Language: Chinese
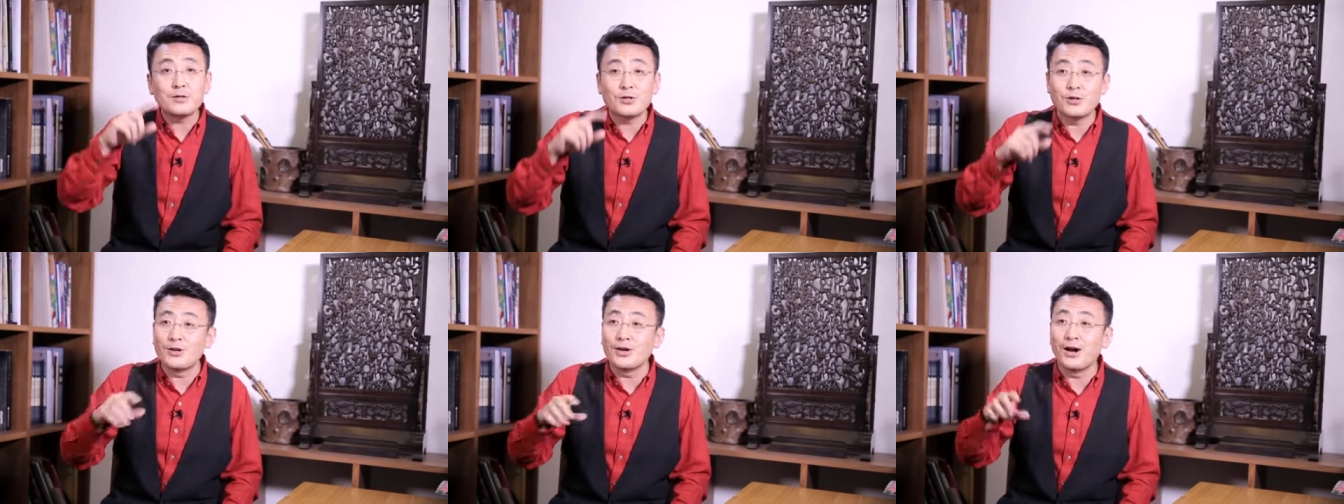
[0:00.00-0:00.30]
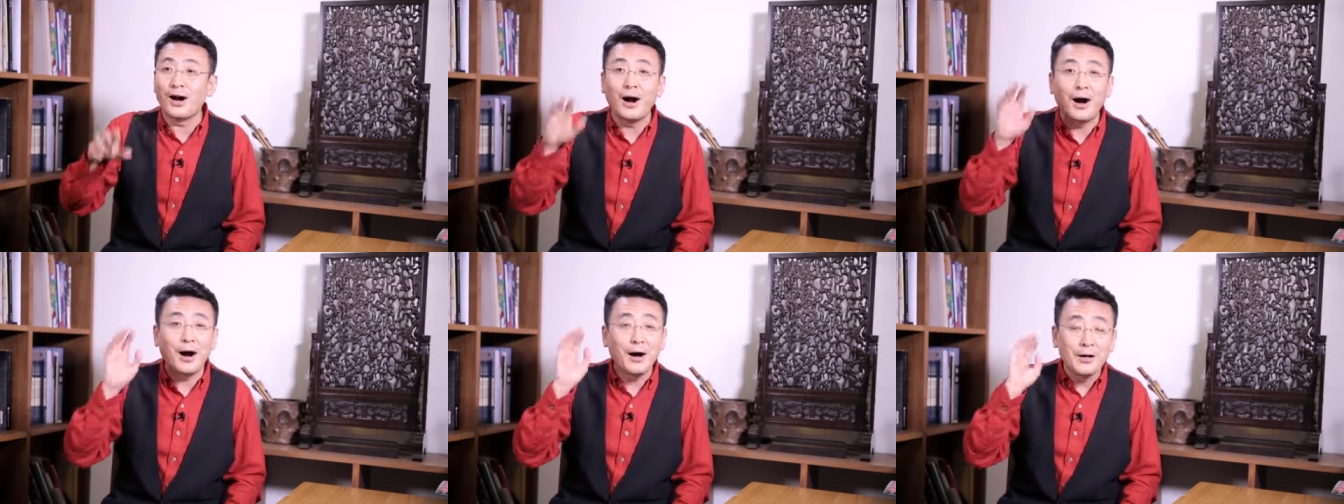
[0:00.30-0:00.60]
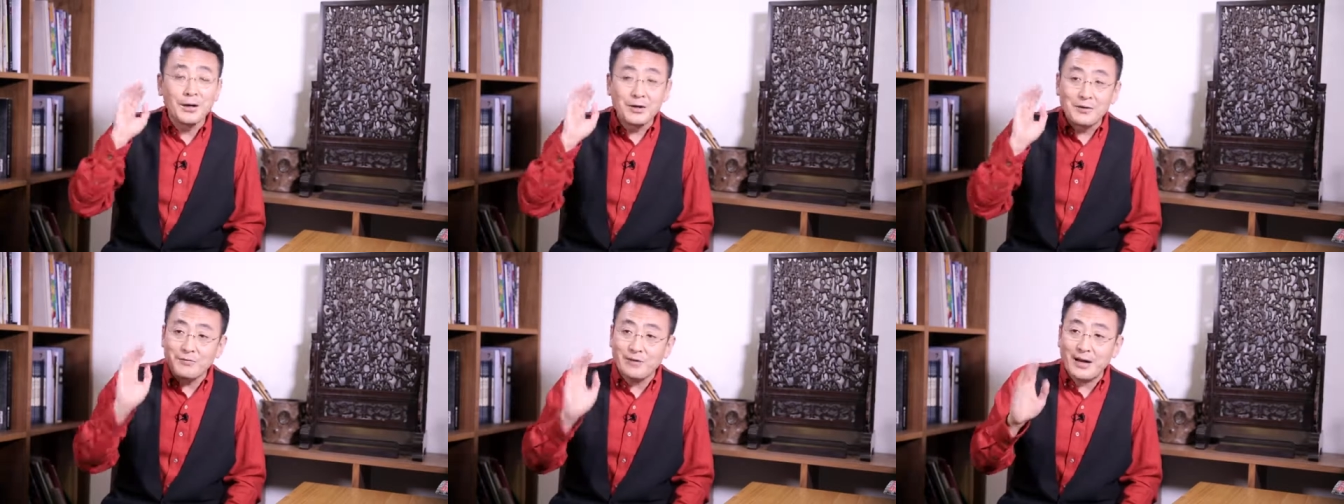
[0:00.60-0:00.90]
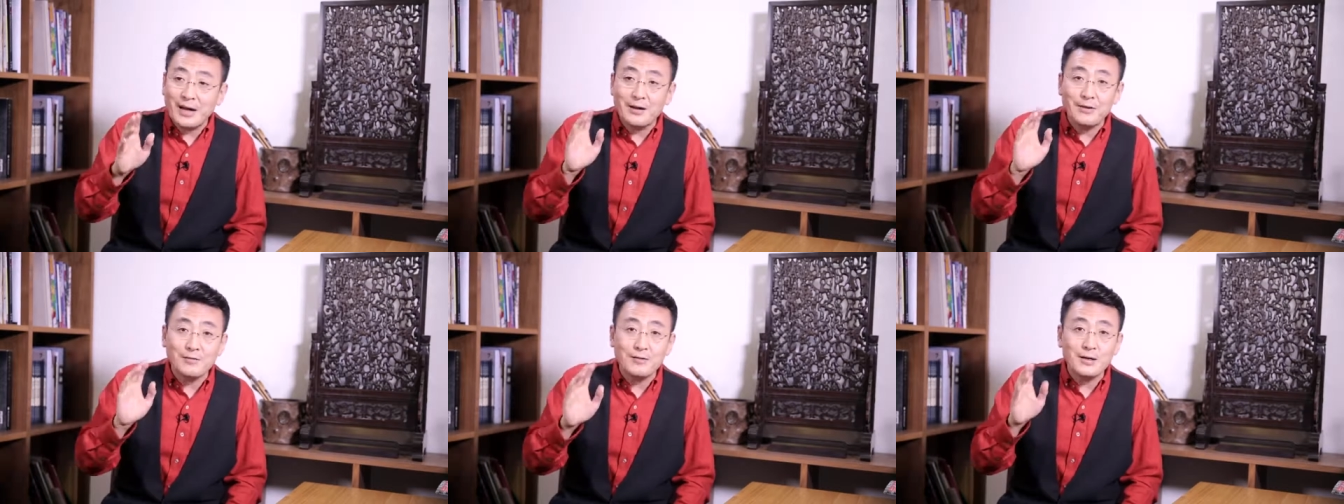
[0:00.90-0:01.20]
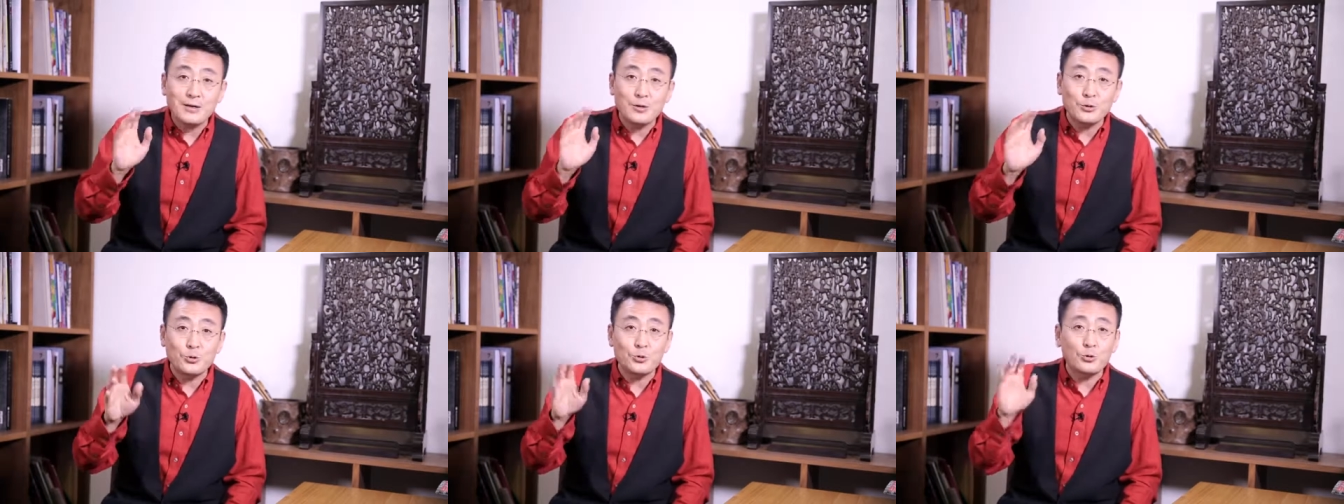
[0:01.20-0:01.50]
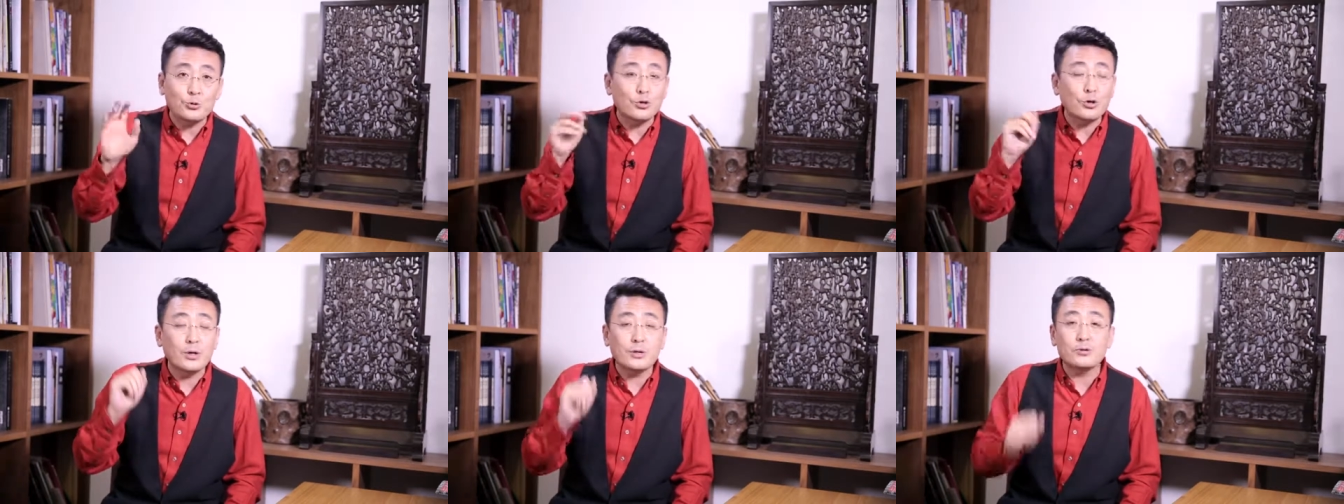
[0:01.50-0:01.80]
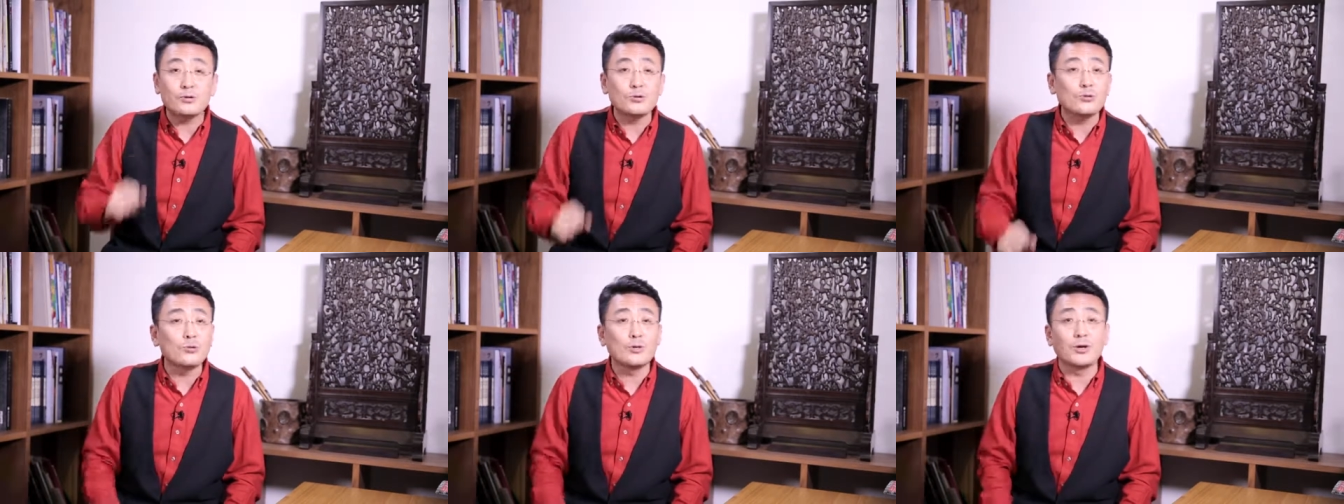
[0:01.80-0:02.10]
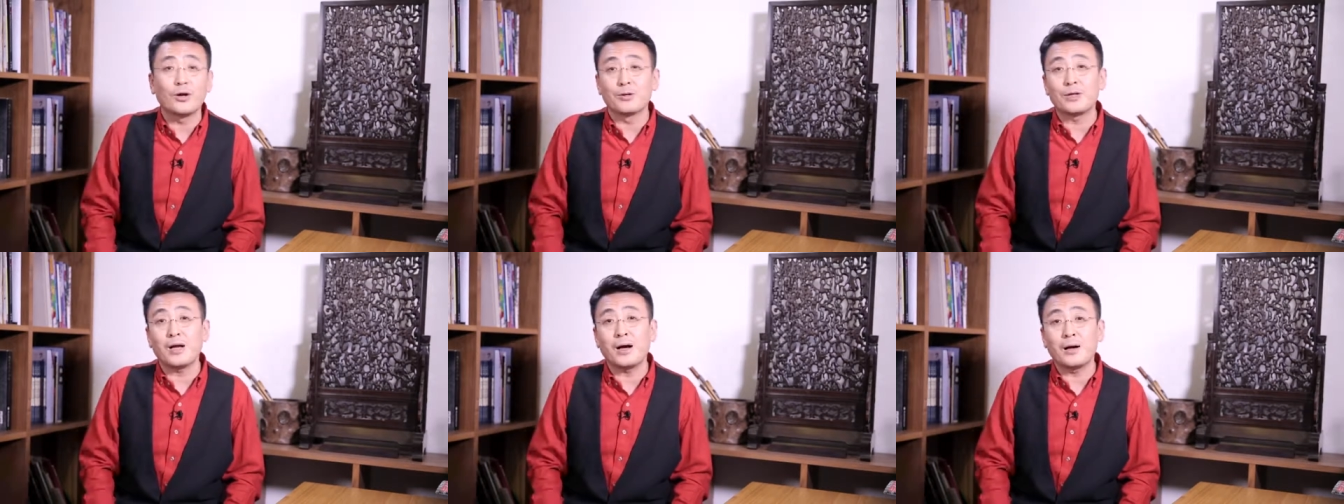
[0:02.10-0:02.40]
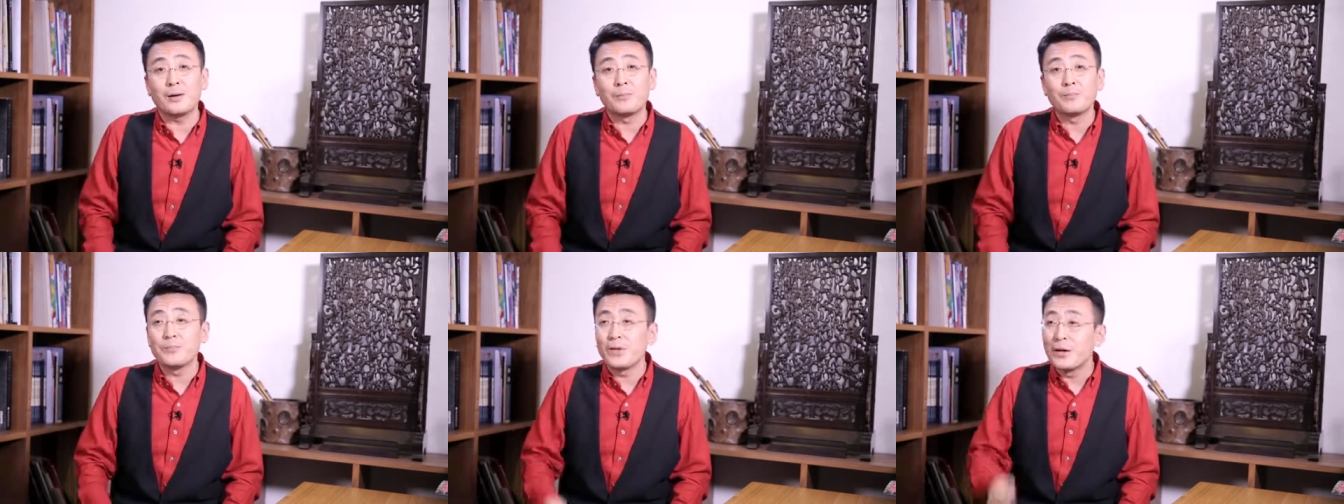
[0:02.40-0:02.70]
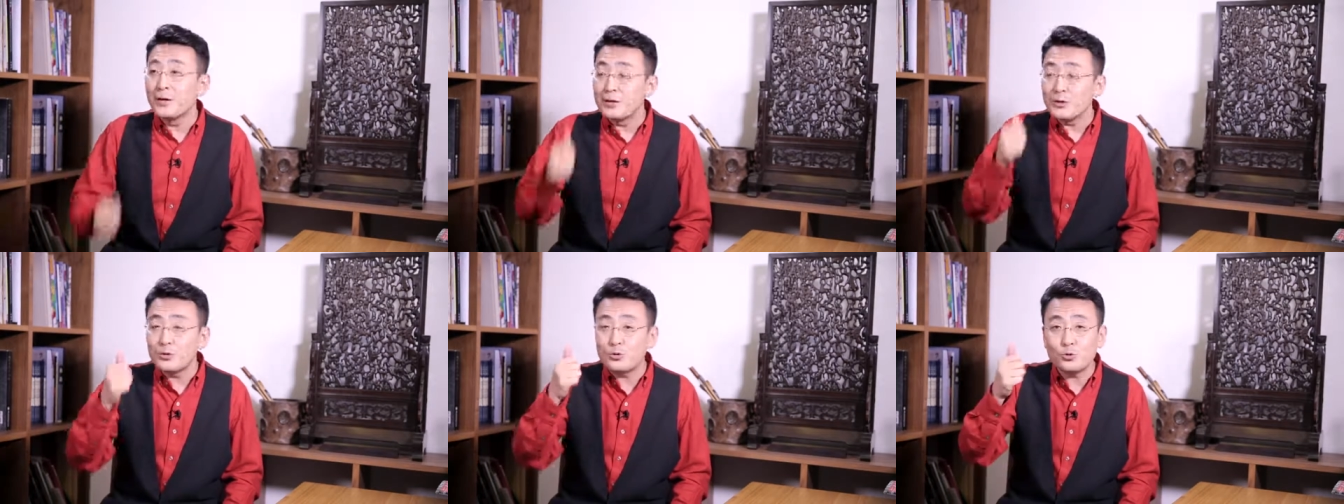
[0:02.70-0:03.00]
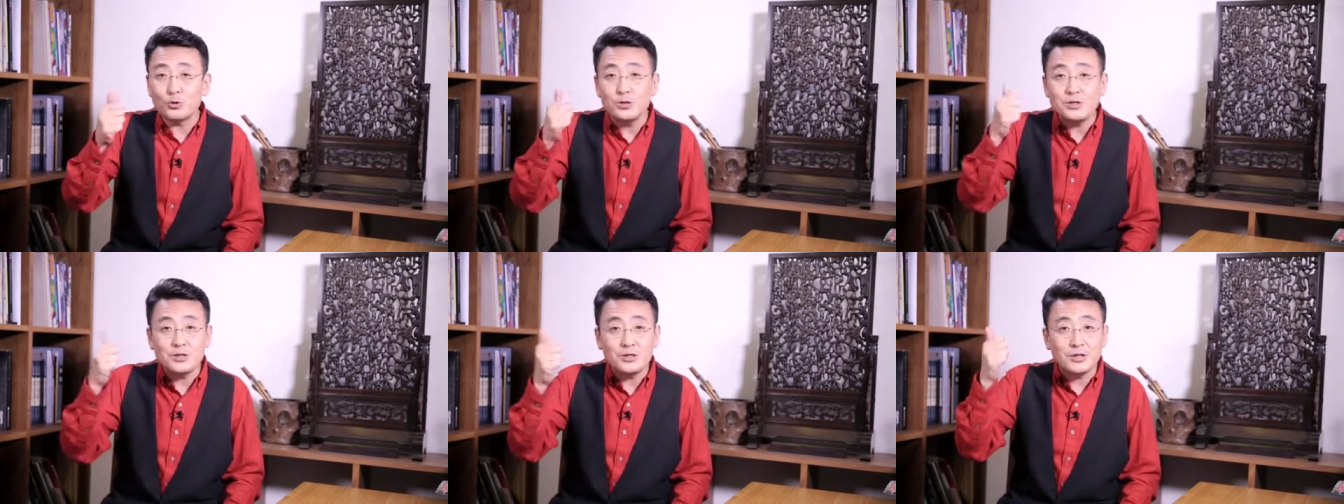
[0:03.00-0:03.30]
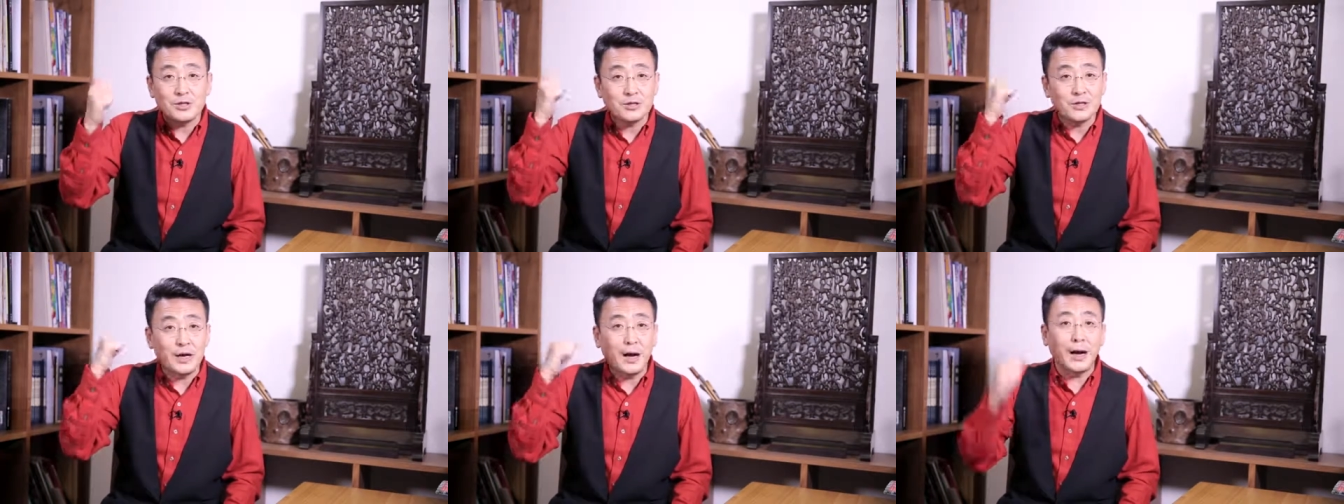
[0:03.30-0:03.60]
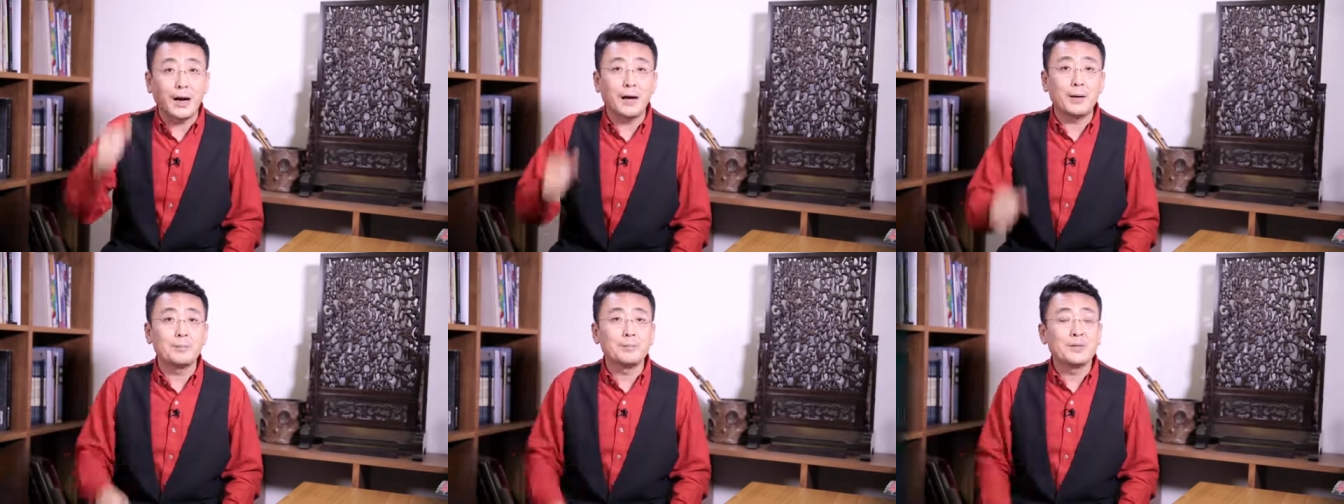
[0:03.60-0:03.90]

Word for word: 是啊，外围女圈中老大孙静雅，